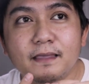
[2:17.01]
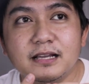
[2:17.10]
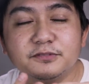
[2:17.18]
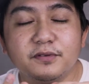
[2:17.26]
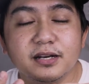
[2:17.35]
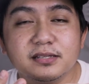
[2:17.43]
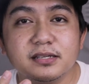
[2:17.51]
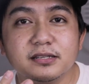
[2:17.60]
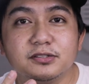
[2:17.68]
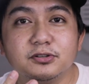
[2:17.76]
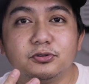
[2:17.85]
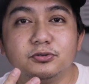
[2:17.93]
as far as
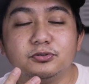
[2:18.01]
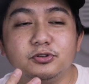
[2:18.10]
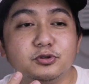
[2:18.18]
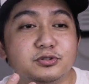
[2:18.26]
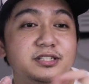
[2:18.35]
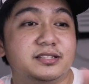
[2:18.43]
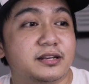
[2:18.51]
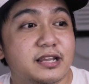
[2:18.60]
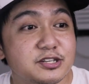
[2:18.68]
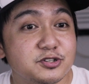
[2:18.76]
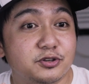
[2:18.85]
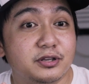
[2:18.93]
I know, yung
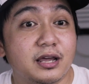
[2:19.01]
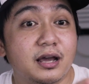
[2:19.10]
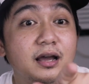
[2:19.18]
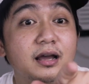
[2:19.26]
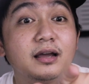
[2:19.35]
generation ng